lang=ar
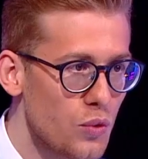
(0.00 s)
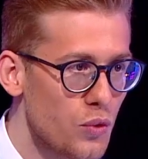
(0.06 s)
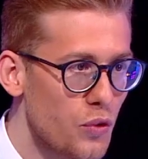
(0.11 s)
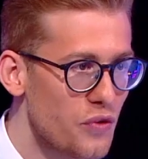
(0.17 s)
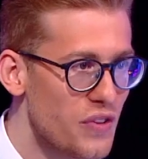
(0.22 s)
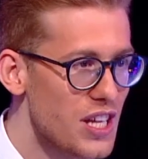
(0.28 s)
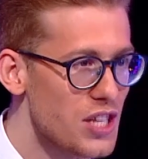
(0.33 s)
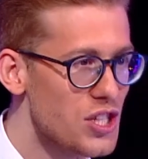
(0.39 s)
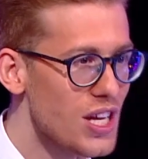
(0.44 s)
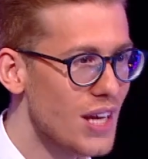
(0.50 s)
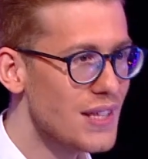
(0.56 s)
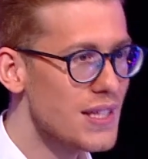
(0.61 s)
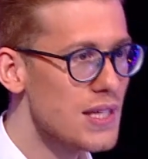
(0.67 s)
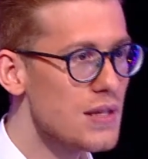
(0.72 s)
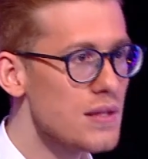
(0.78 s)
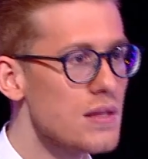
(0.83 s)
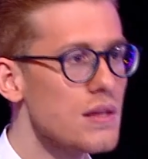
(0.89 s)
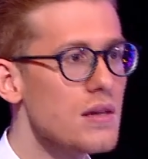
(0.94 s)
وفي اشياء
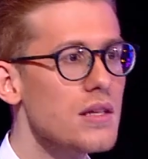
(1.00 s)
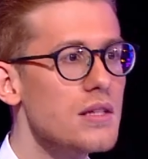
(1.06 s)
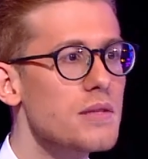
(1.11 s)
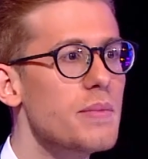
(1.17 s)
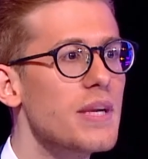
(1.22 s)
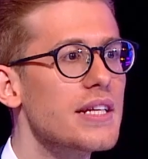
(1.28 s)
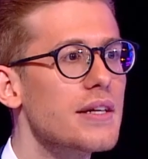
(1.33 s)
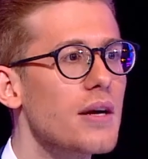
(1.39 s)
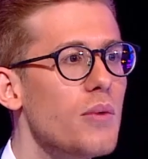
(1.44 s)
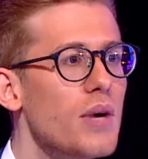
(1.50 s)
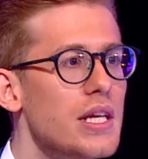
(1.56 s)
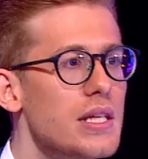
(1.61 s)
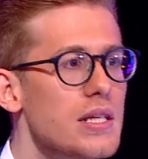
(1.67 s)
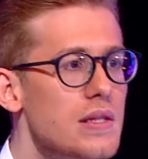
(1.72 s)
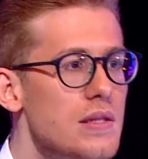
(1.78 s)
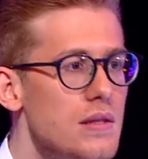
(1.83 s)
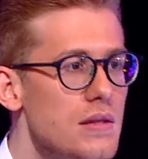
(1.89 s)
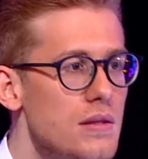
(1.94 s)
كثير صارت
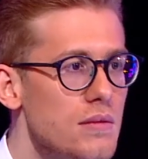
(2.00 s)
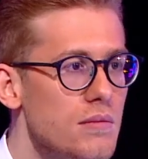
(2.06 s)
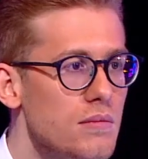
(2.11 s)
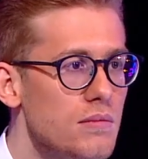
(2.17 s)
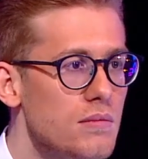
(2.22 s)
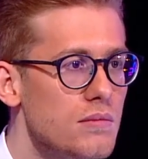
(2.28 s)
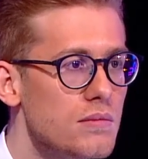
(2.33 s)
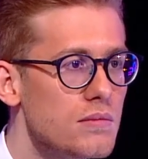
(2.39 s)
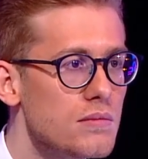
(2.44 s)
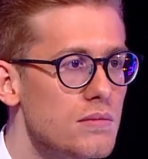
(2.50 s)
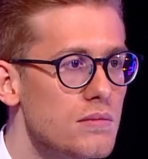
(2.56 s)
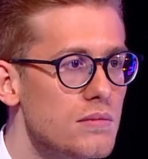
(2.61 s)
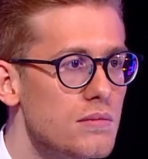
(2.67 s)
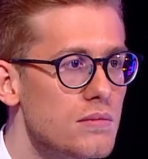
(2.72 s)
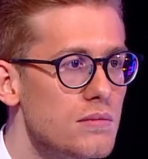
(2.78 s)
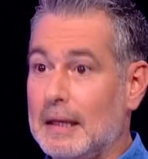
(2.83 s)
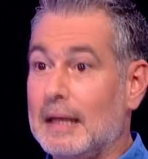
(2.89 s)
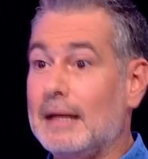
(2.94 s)
بالكواليس والله
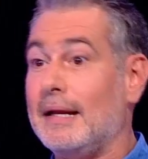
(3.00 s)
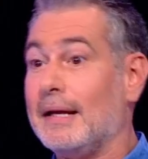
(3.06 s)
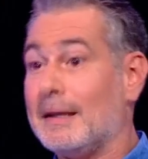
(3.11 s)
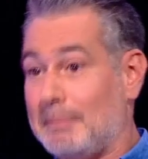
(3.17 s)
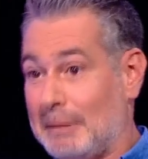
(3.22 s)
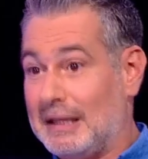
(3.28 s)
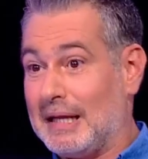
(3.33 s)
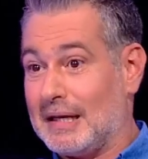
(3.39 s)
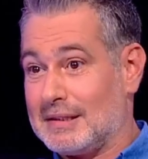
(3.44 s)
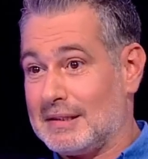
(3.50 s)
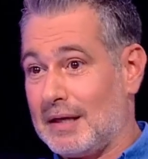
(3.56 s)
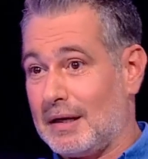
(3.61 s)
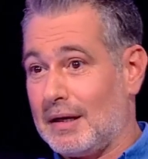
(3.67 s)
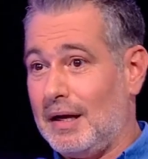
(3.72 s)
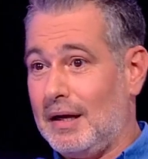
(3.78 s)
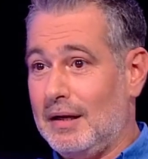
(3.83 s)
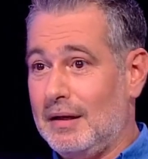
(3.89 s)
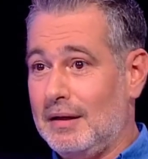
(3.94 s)
ليك بدك
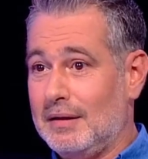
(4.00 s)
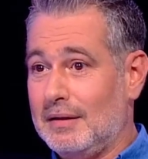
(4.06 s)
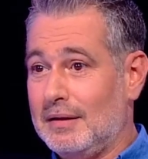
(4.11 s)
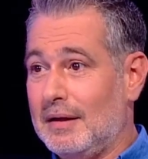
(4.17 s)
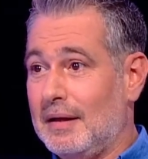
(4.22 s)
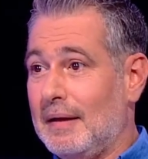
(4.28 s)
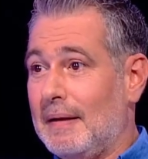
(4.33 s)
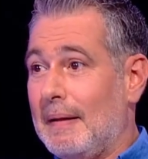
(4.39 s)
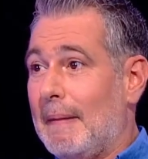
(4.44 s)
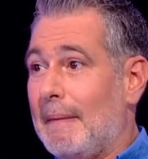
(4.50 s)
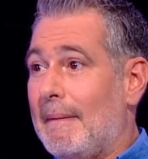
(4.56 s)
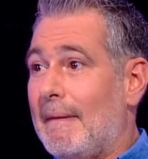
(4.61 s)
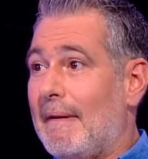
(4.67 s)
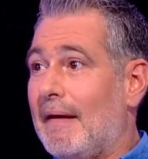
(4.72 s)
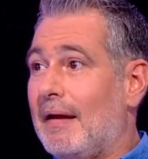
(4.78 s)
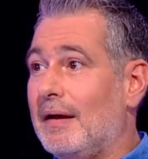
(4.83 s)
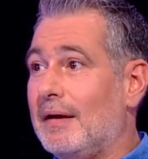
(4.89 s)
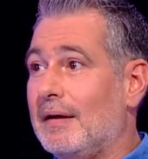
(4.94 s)
الصراحة
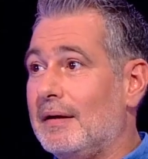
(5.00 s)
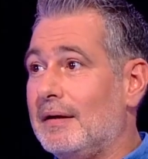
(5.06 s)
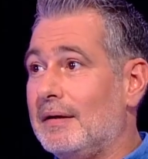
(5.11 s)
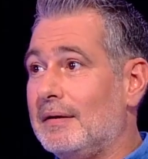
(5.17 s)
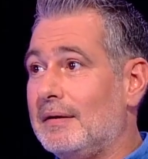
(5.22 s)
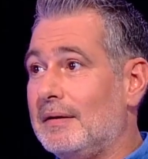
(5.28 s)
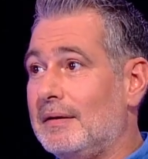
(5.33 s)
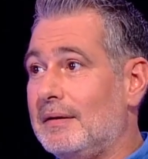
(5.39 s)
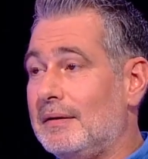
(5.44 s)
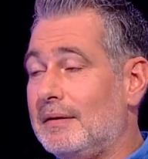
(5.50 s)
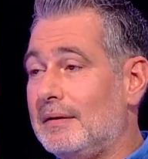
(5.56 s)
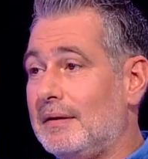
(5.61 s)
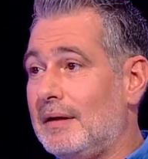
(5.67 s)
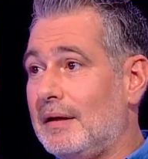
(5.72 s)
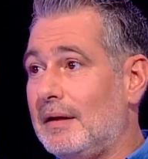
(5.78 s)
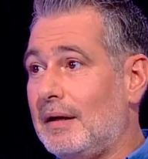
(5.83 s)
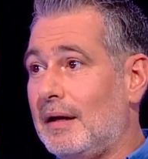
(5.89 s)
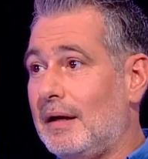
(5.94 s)
آه
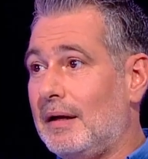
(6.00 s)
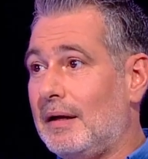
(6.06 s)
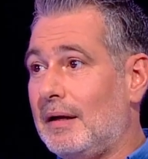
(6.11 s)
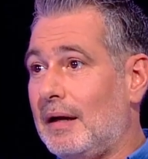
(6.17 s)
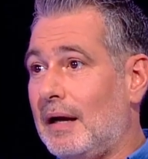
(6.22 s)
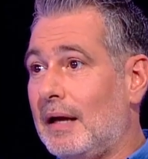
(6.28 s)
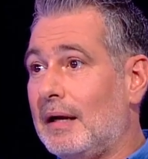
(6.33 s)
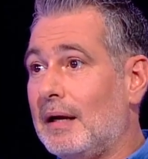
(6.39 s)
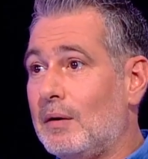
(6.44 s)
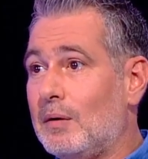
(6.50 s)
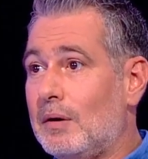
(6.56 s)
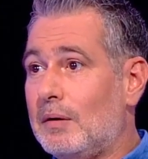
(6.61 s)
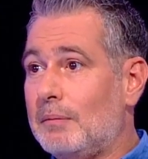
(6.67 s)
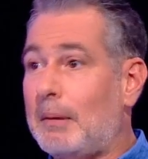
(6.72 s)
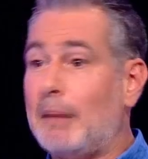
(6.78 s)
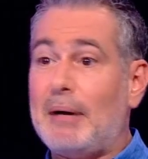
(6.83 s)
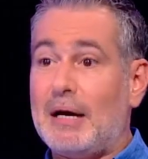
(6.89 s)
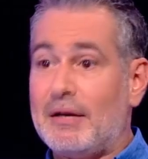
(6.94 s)
انا
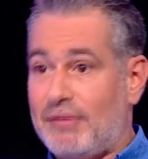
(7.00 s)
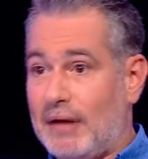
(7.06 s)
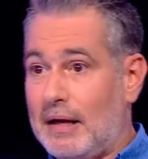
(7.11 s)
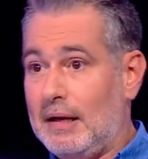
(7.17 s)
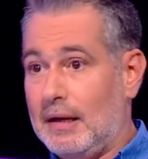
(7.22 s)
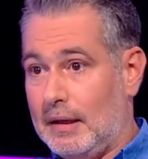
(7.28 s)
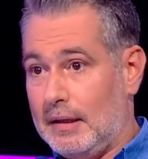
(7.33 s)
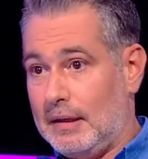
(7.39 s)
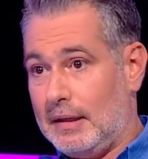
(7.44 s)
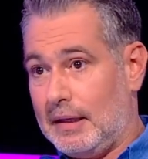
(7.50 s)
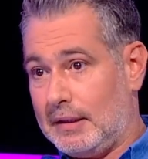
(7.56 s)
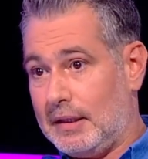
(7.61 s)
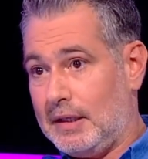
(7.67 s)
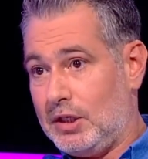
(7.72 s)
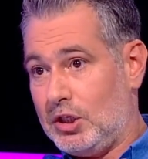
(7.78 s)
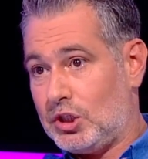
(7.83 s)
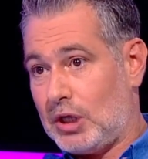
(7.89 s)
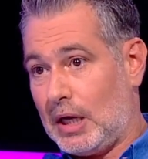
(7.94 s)
ما بعرف هلا
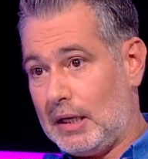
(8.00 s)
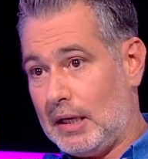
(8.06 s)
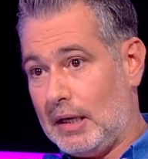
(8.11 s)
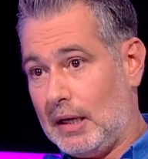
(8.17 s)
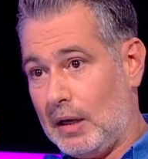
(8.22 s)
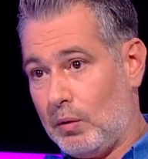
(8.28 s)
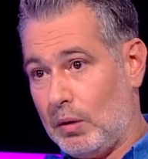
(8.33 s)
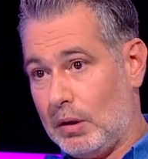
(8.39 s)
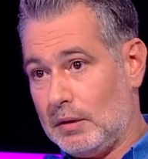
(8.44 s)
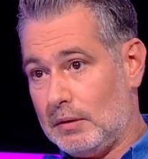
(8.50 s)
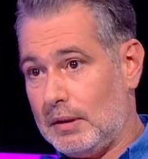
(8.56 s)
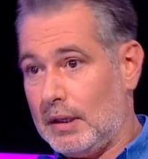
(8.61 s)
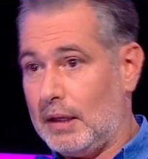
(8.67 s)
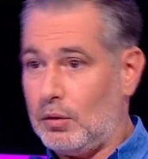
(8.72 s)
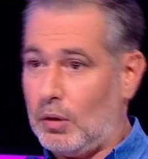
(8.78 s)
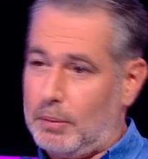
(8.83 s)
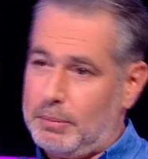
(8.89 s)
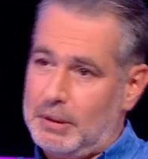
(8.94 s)
النتائج على الهواء
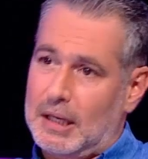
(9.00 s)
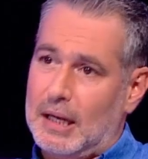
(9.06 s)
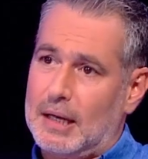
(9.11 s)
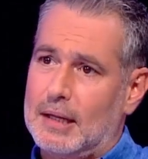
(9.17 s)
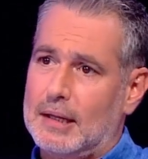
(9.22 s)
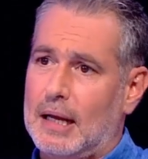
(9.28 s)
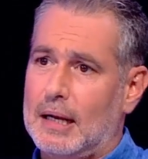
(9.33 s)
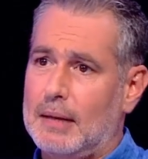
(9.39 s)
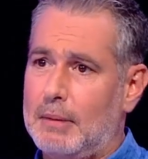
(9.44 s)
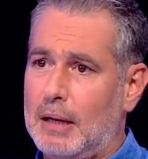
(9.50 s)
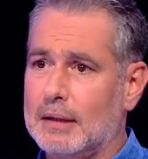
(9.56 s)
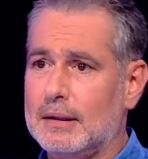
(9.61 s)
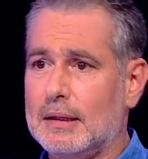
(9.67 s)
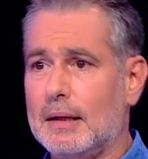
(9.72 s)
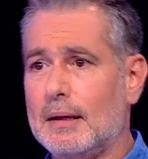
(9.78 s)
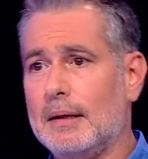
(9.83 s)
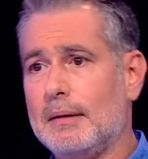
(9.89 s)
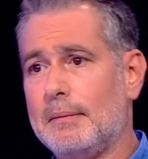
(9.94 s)
لانه عم ينعرض على
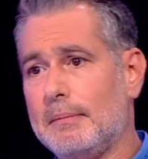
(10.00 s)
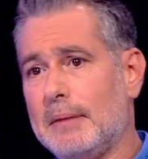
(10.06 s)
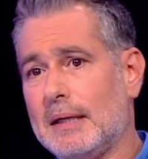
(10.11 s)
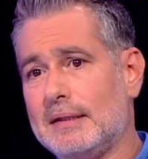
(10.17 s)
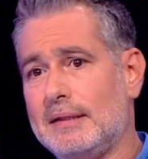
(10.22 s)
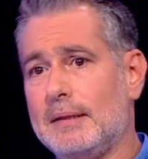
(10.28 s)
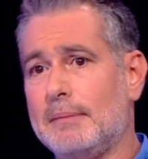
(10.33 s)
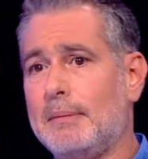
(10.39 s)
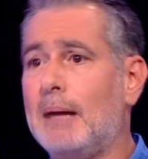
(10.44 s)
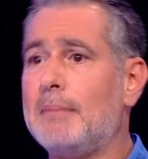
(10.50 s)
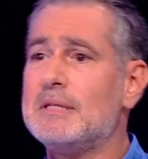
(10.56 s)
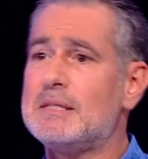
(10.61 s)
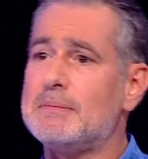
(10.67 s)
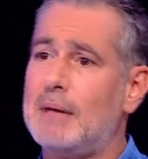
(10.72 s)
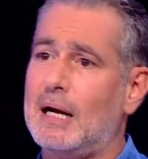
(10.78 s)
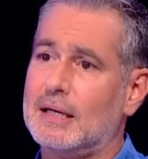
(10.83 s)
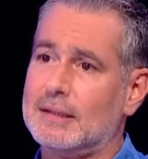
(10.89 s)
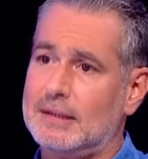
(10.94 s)
محطه ما كثير ما عم
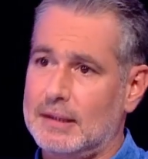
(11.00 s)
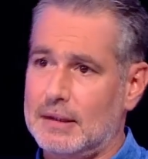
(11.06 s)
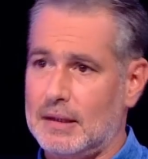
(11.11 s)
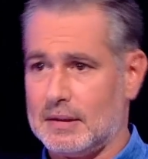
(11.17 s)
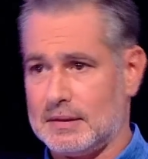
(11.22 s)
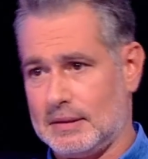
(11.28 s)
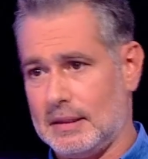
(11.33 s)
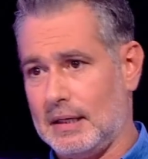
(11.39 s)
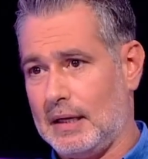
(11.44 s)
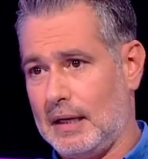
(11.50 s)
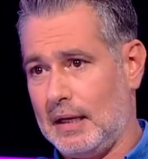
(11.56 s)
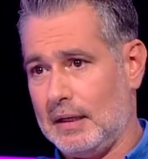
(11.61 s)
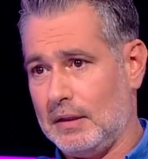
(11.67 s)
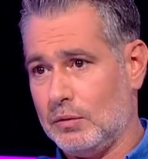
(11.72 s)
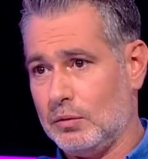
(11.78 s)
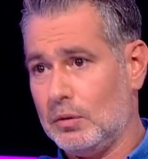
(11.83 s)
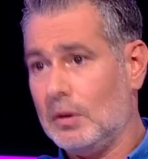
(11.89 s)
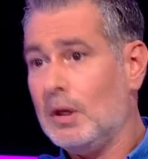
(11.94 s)
بسمع كثير اصداء
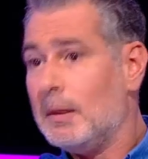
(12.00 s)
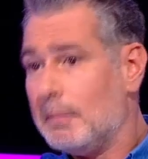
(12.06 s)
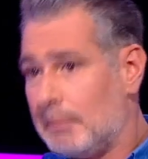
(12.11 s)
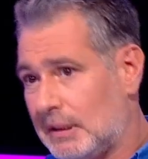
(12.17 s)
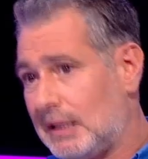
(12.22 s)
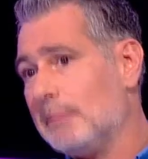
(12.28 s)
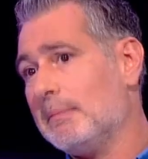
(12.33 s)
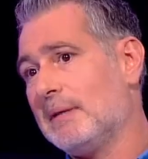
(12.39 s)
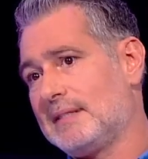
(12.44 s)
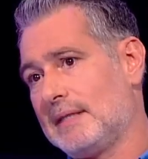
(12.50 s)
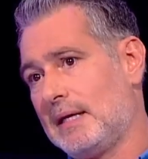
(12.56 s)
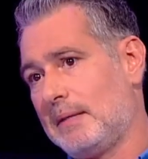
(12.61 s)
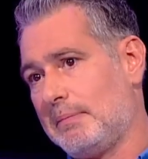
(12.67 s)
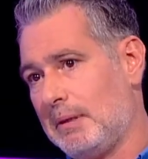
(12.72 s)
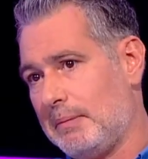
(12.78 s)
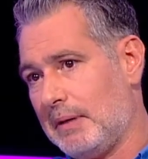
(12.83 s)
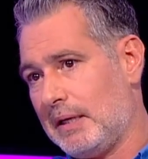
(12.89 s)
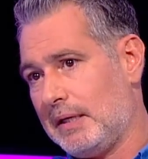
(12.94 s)
عنه مثل ما صار
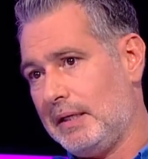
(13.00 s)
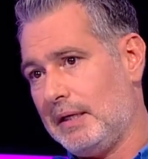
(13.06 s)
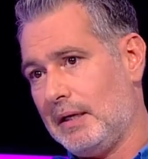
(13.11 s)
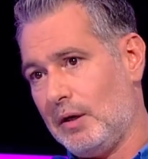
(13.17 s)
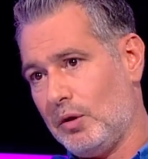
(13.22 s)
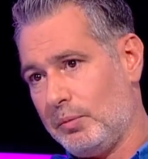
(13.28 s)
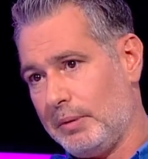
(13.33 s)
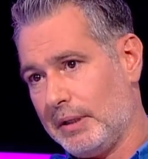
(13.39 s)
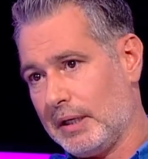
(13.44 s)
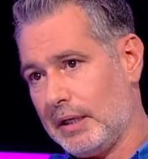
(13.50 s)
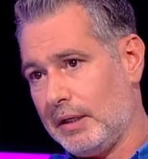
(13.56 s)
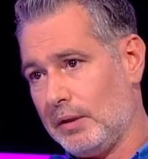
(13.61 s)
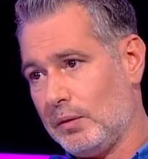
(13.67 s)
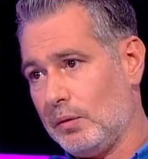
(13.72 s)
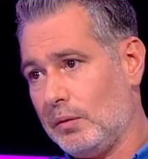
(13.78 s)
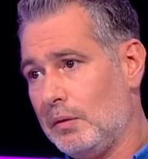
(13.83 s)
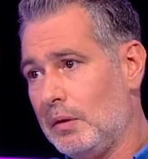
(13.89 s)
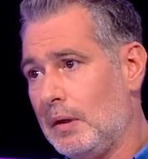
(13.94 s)
بالبريئه
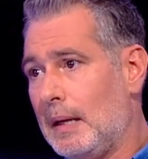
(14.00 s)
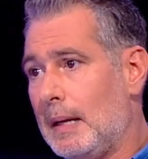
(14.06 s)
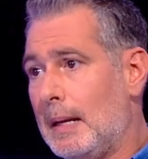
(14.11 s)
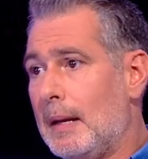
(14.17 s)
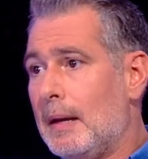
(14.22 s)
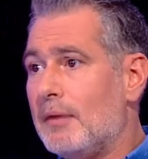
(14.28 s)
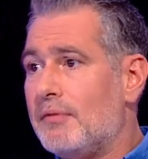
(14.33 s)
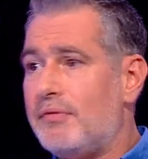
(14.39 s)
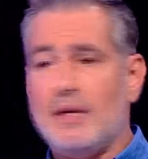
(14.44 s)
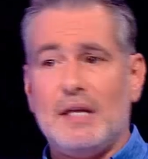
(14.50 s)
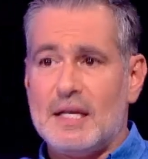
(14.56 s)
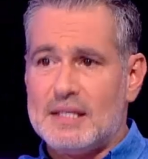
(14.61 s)
وبغيره في